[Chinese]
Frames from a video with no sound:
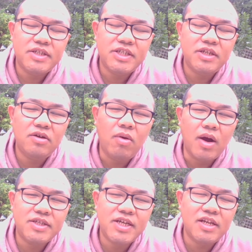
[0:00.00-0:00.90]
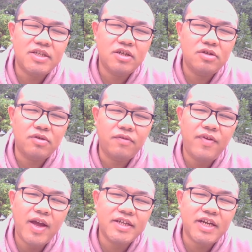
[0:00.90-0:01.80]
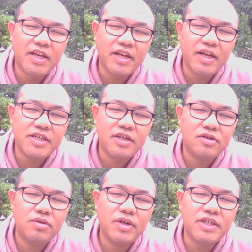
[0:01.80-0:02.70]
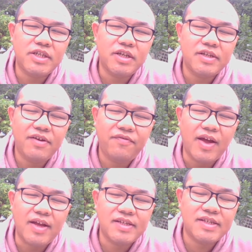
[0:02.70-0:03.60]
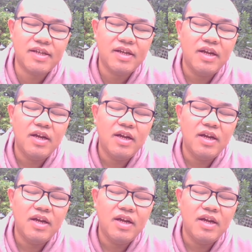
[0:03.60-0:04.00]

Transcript: 侵华战争所犯下的那些罪行呢，在反思。